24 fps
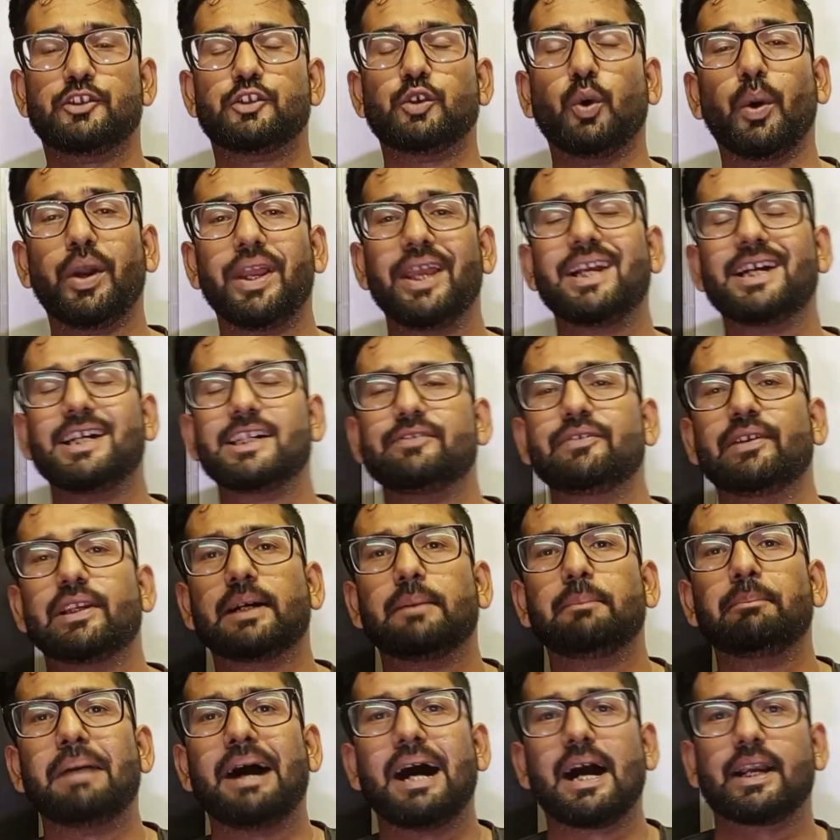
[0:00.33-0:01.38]
सो हे गाइज
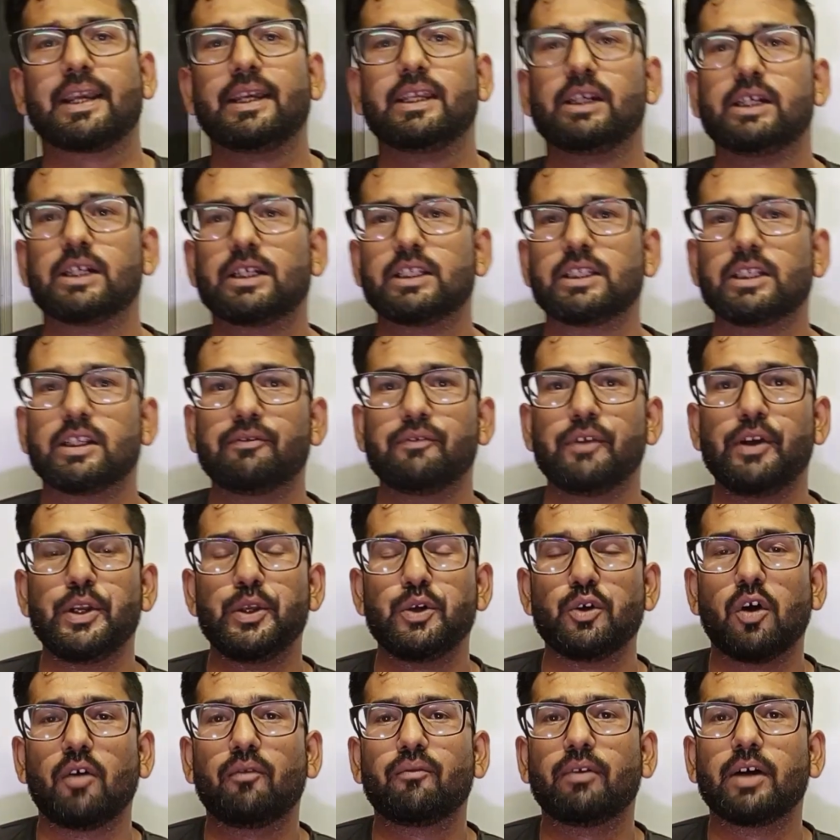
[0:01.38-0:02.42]
वेलकम बैक इन अनदर
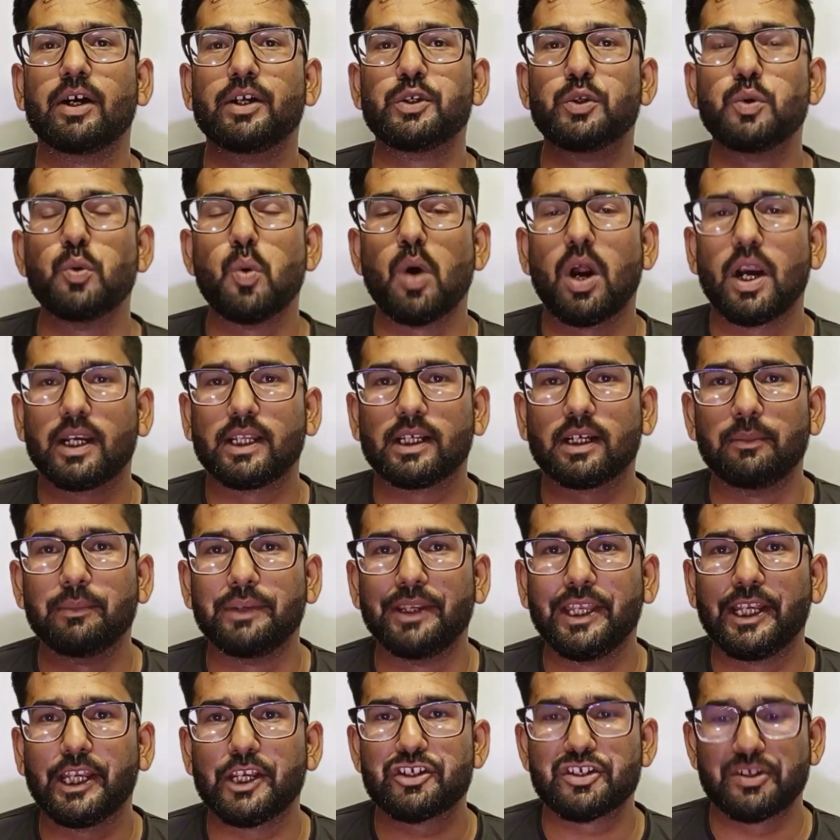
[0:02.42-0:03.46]
वीडियो ऑफ यू आर्ट
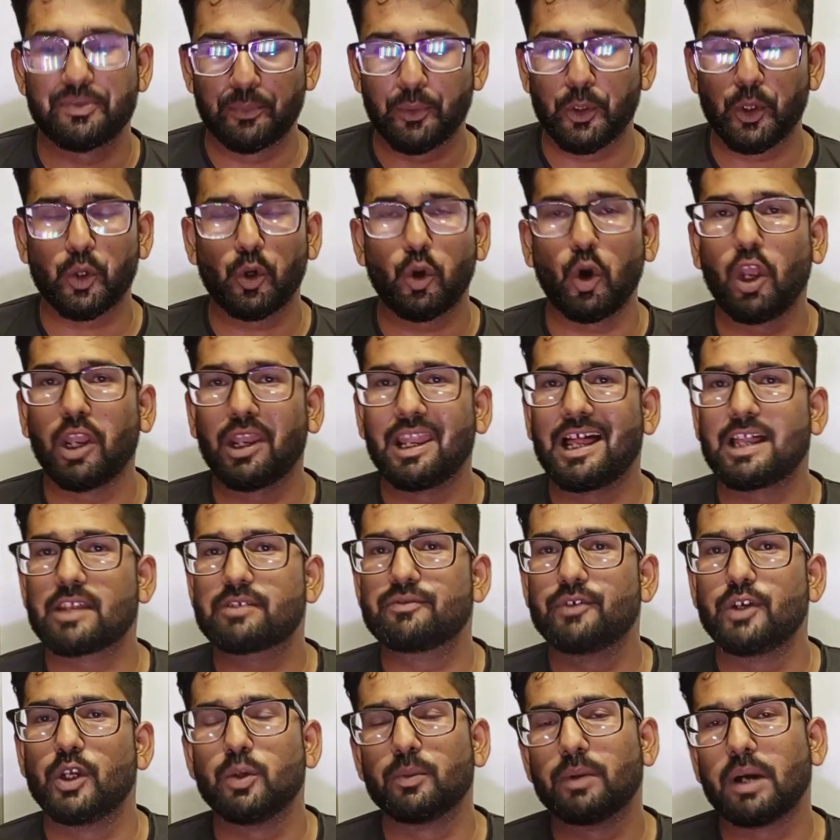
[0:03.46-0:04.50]
कम्युनिकेशन प्रोटोकॉल
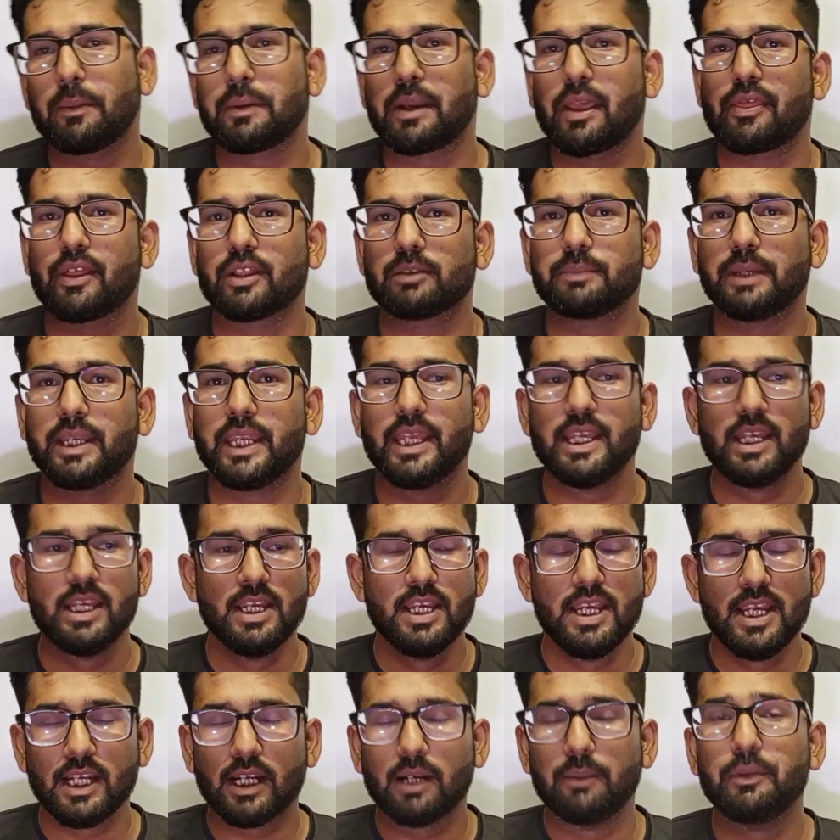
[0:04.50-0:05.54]
लास्ट वीडियो में आपके साथ मैंने
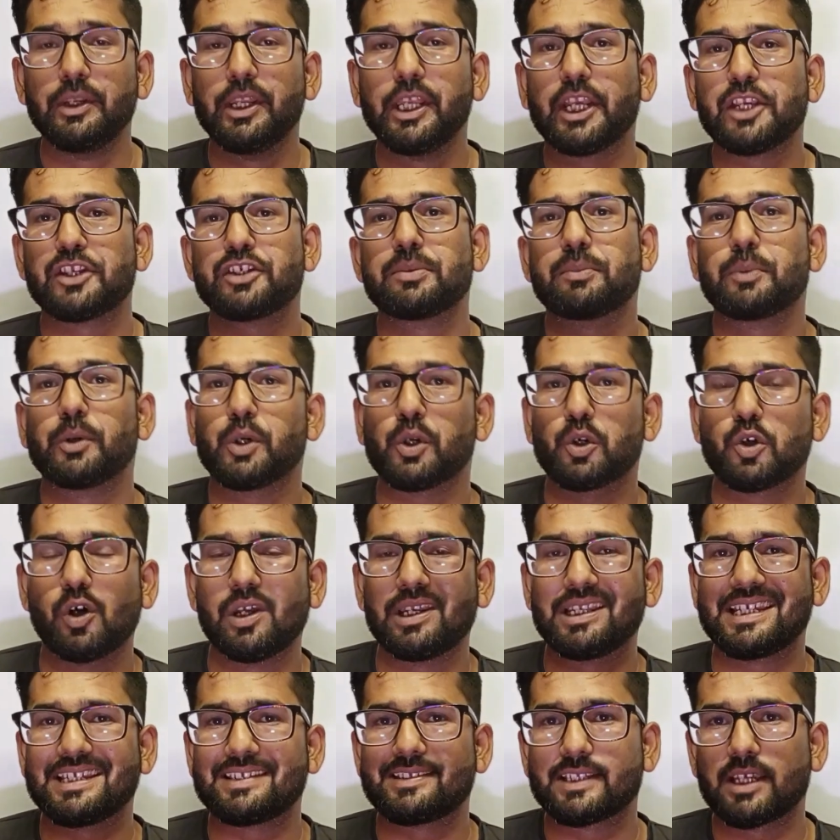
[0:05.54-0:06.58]
कम्युनिकेशन
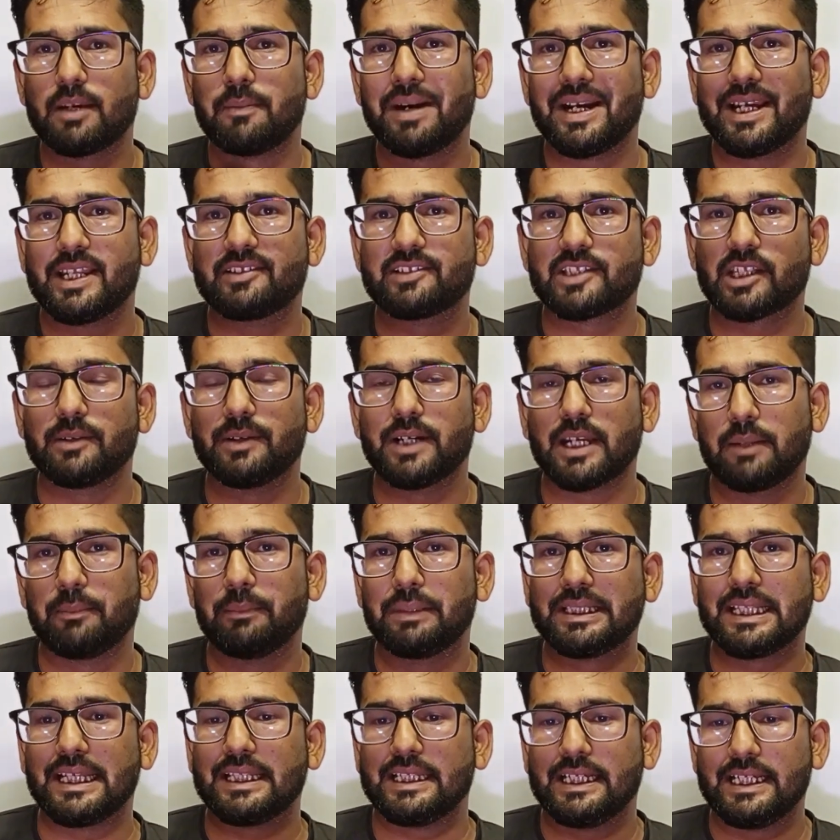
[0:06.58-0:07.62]
प्रोटोकॉल के स्केमेटिक्स के बारे में
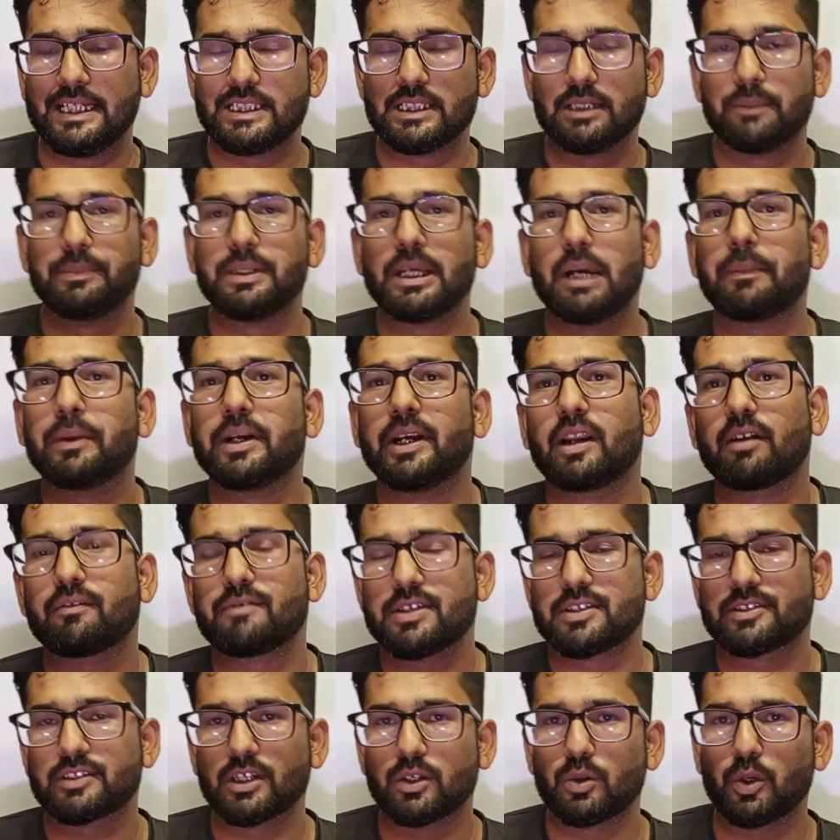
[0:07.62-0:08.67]
बताया था कि जब भी आप
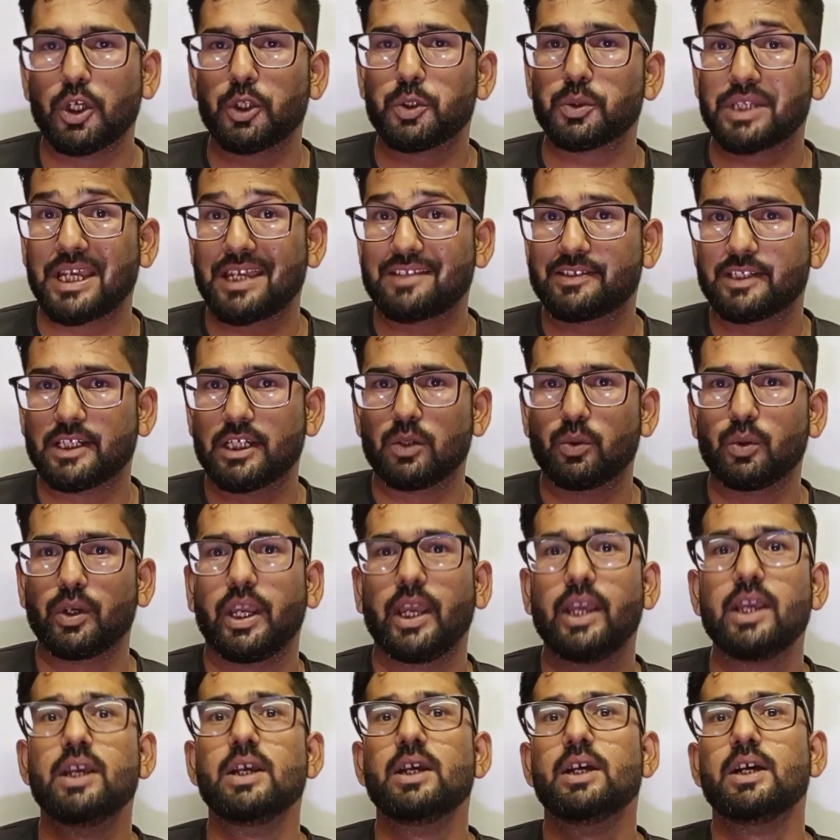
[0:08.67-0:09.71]
इंटरफेस करोगे तो कैसे करोगे